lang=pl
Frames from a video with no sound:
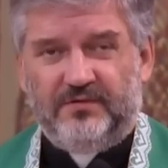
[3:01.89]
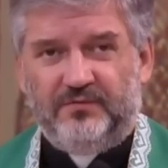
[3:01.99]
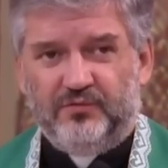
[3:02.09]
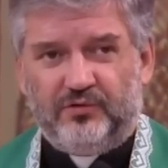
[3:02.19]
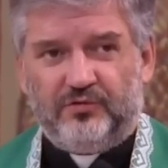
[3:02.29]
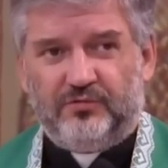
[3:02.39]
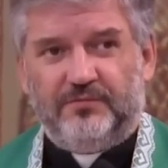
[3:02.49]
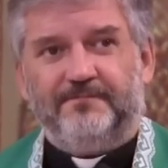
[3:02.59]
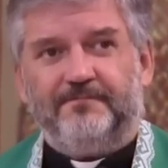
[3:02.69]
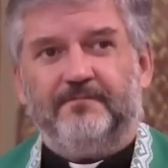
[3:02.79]
200
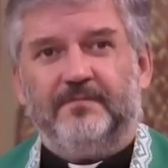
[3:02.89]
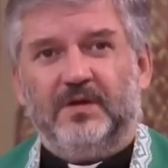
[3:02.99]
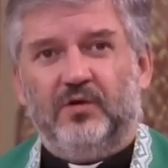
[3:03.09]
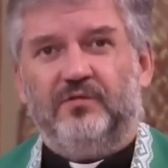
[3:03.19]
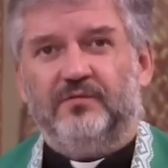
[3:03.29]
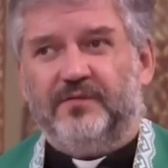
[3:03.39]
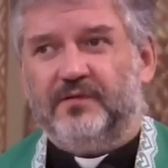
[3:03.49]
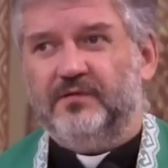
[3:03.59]
ojców